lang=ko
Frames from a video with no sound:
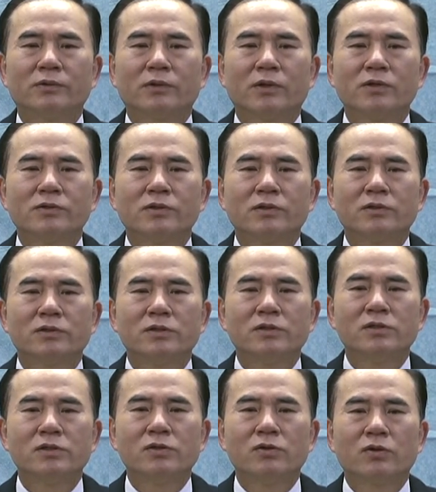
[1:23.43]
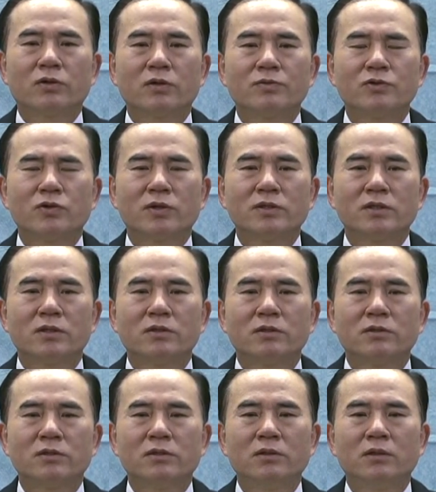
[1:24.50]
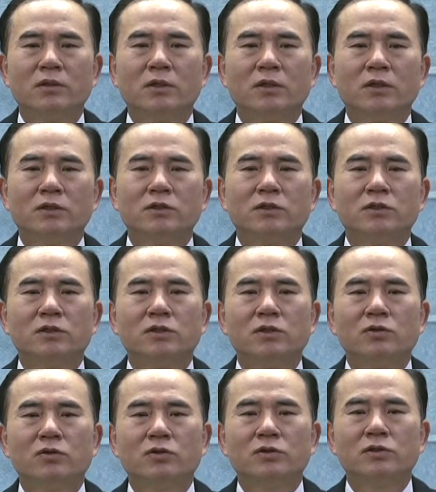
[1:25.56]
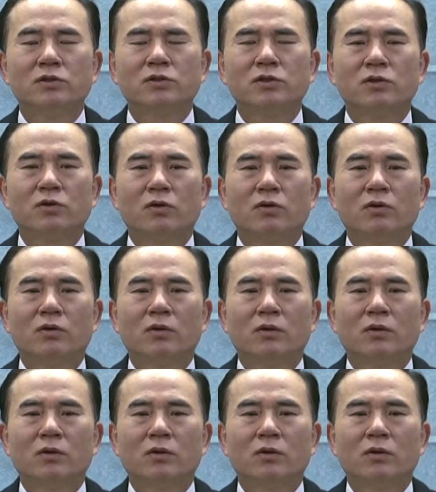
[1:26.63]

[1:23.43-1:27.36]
그래서 진실로 겸손한 자들은 진실로 진실로